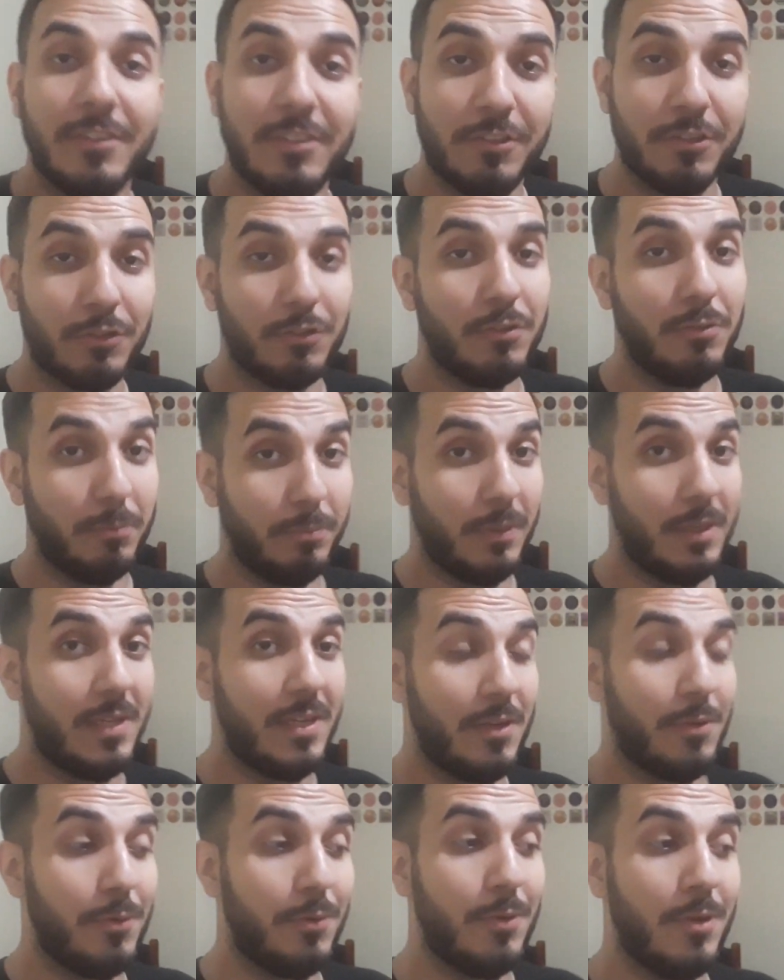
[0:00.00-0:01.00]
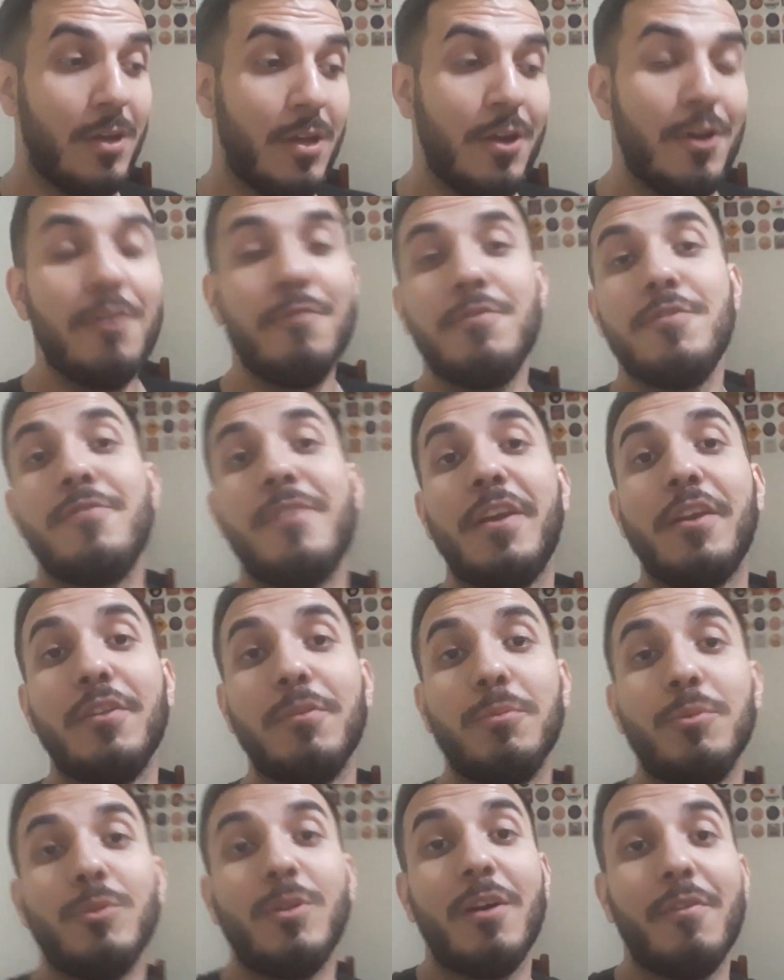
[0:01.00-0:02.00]
A gente acompanha o Vivendo
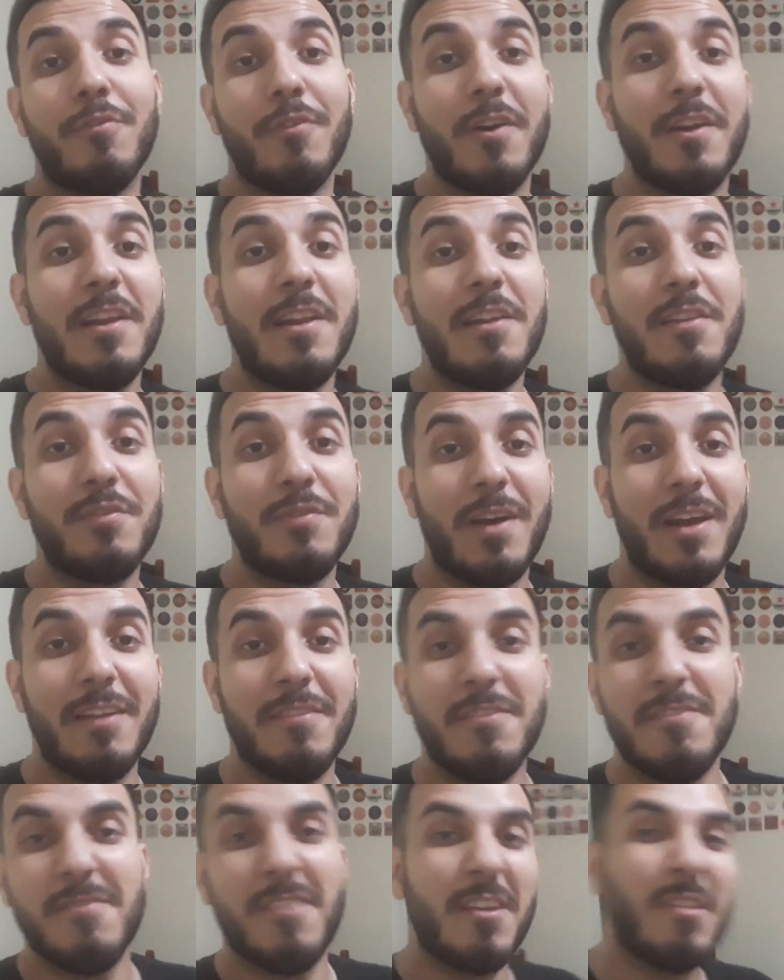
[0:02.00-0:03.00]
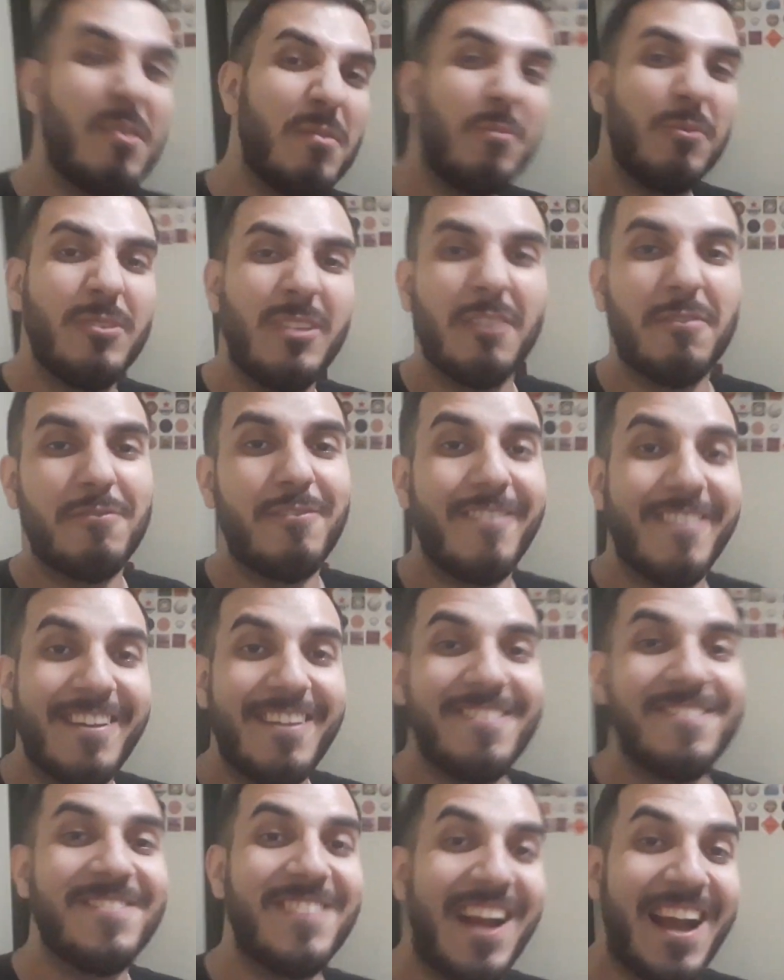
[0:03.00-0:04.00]
o Mundo Afora e eles falam Vivendo o Mundo
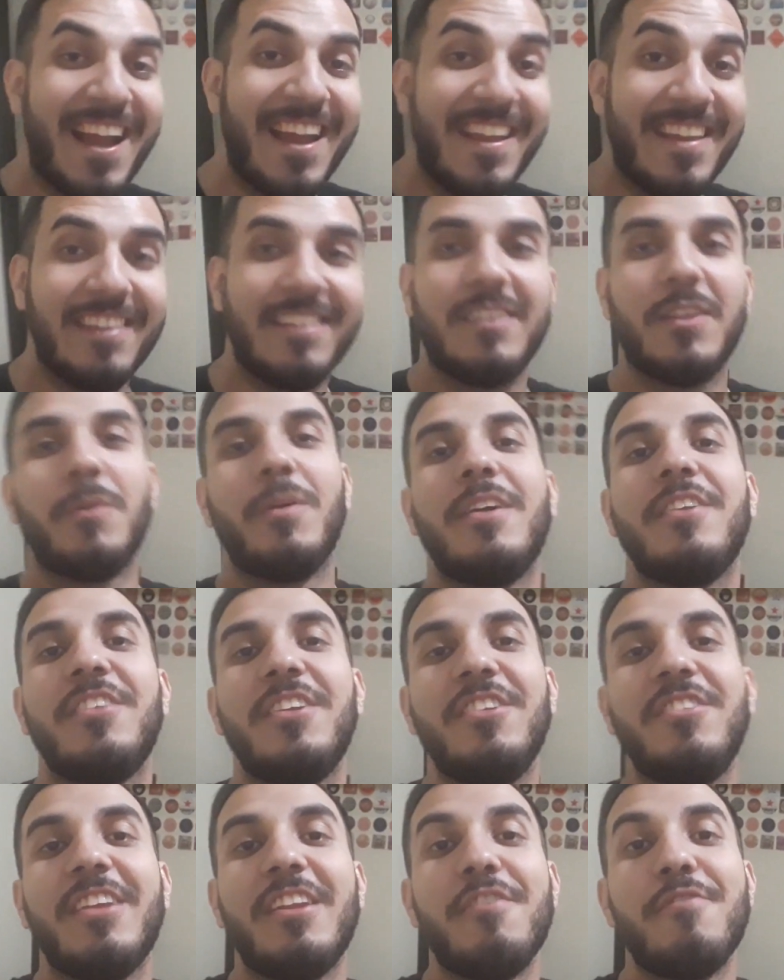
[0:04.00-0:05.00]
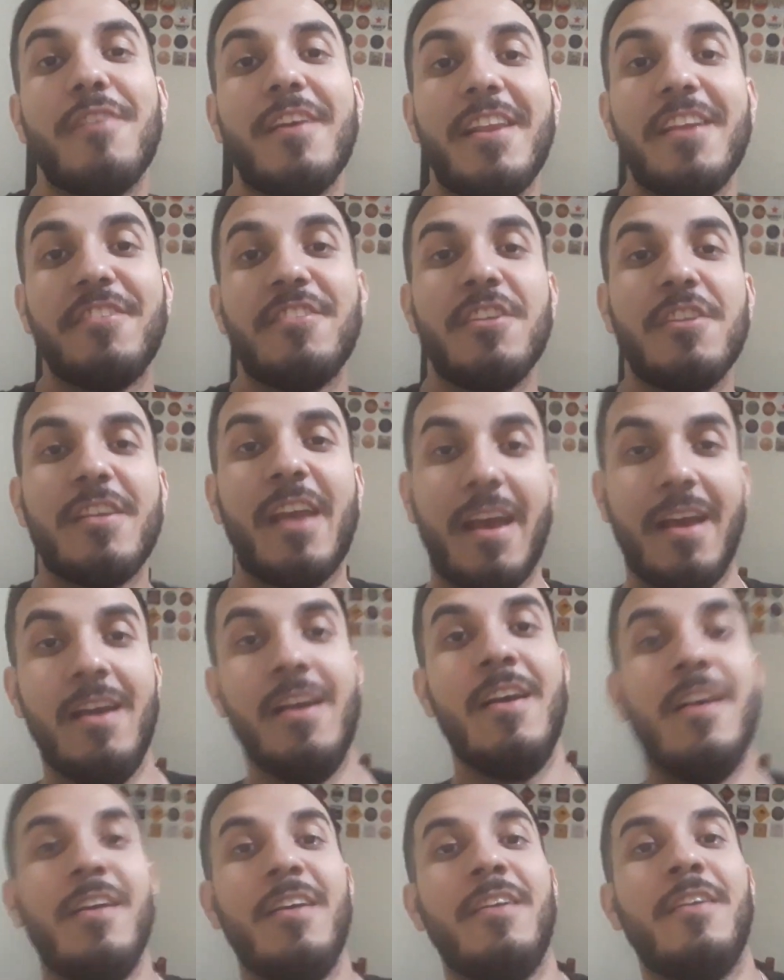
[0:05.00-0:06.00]
Afora, vai! Então a gente é diferente, a gente é
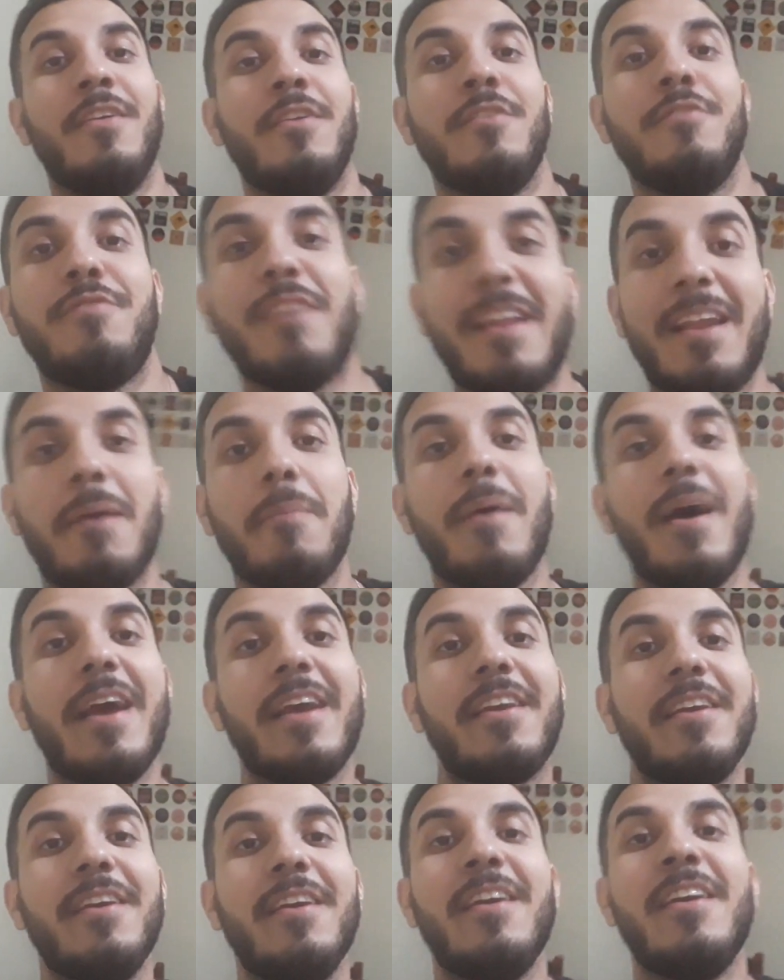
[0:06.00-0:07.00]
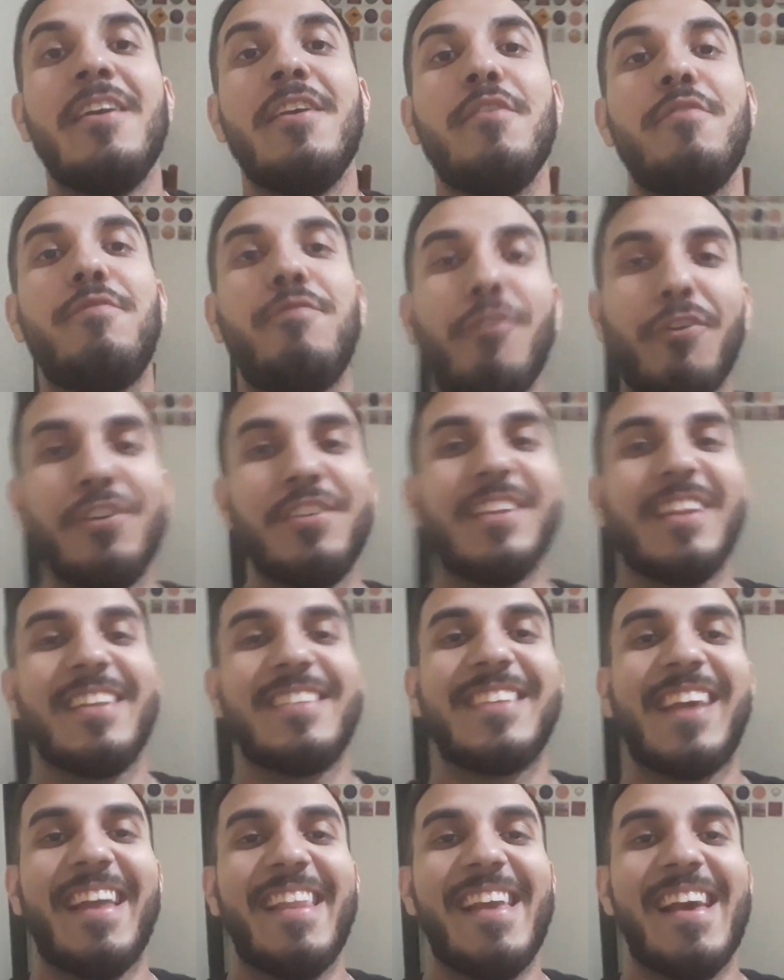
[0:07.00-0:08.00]
fé na bike e força
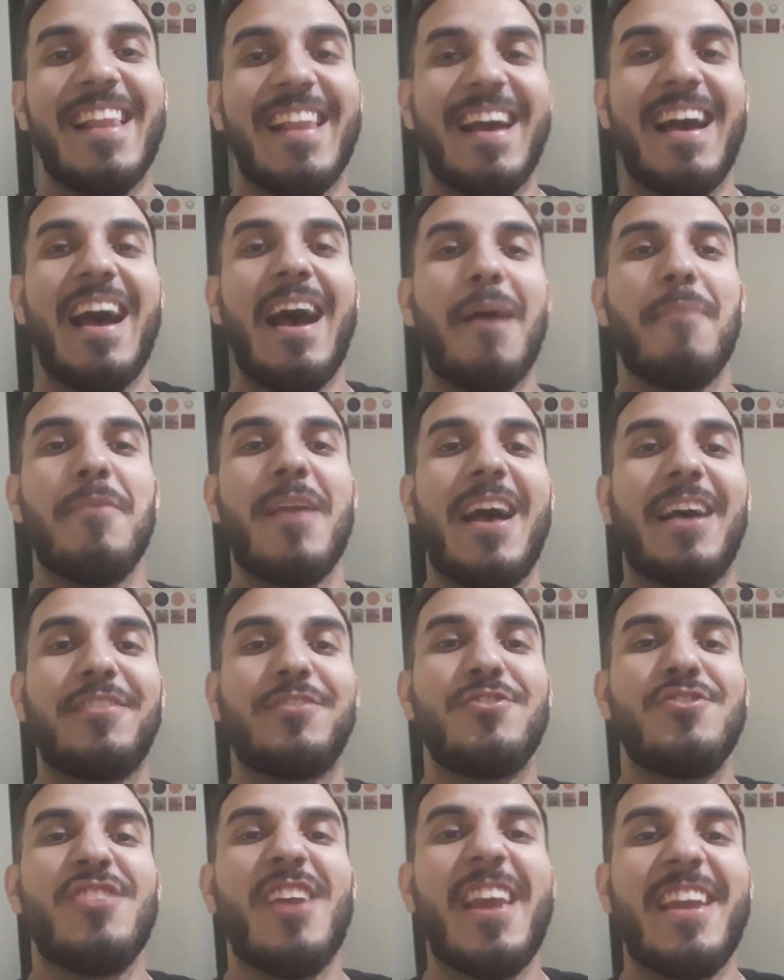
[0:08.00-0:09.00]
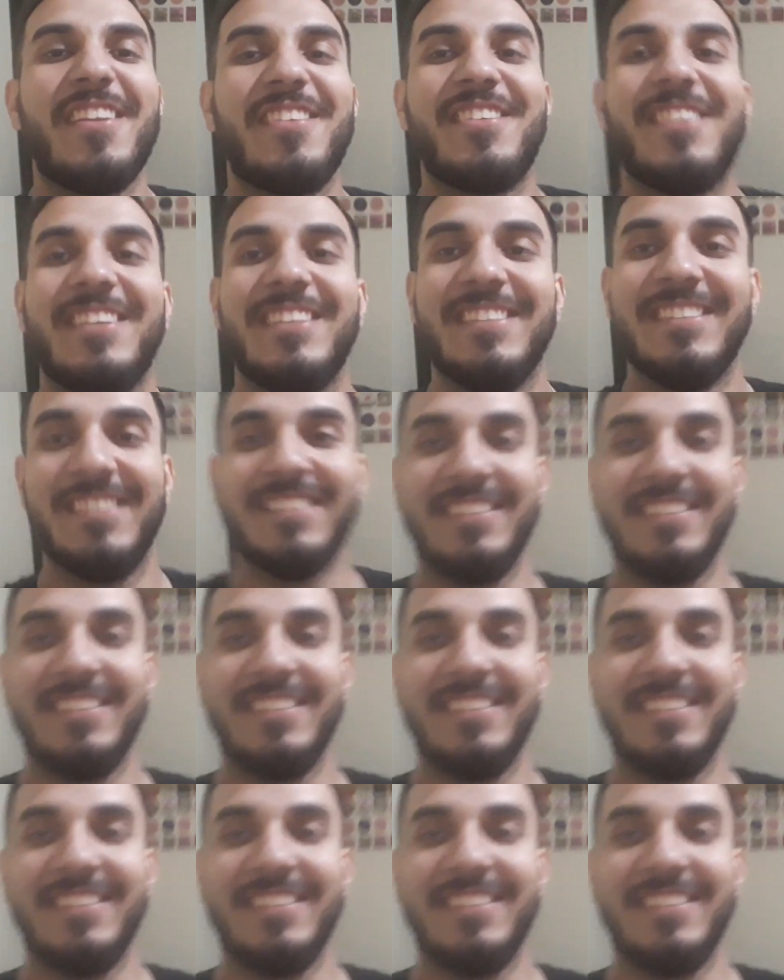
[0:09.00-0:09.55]
nas canelas. Abraço, gente!